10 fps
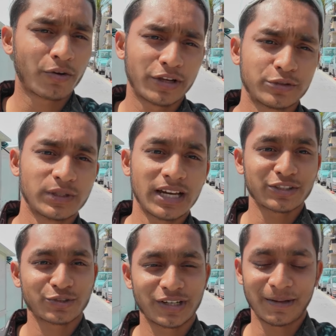কয়েকজন
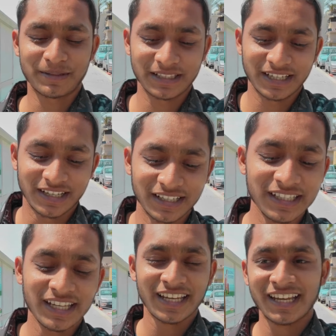কাজ করে আমাদের এখানে
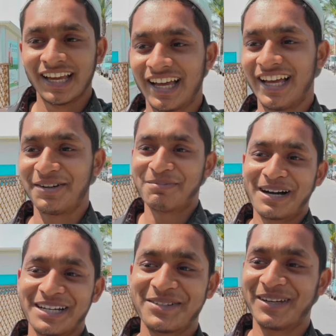হ্যাঁ
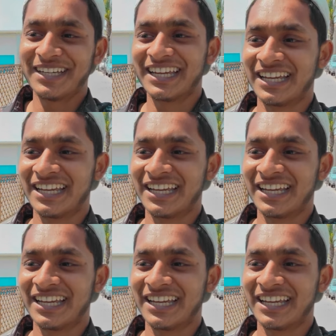বাঙালি ভাই